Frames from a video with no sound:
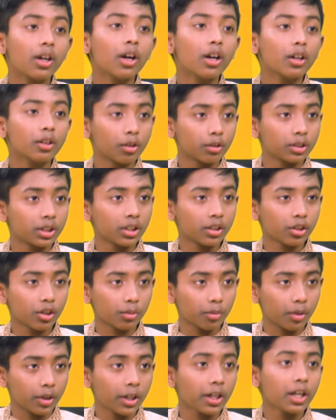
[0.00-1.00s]
রোজার
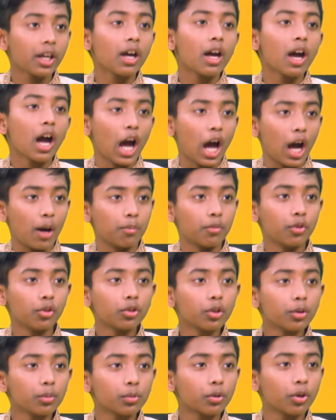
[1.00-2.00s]
সময় আম্মু খুব
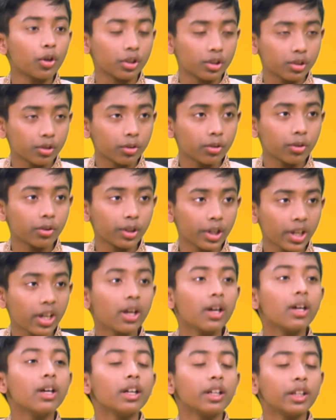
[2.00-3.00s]
কষ্ট করে
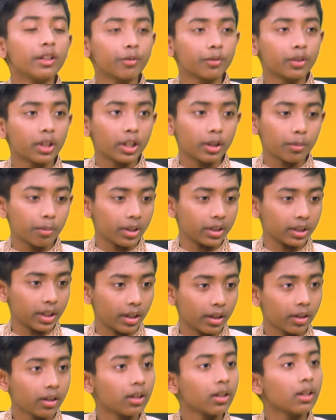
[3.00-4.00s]
ইফতারি বানায়
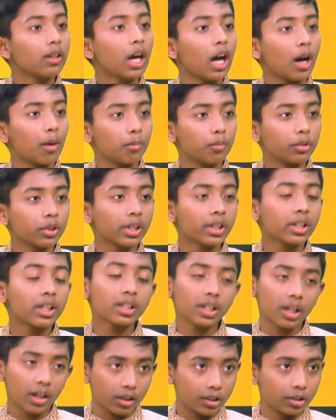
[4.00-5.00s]
আম্মুকে কি
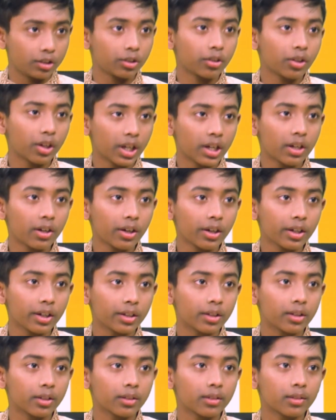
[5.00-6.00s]
সাহায্য করা হয়
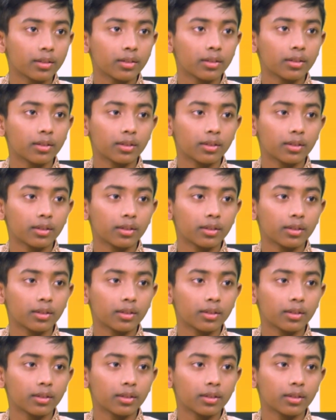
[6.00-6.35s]
জি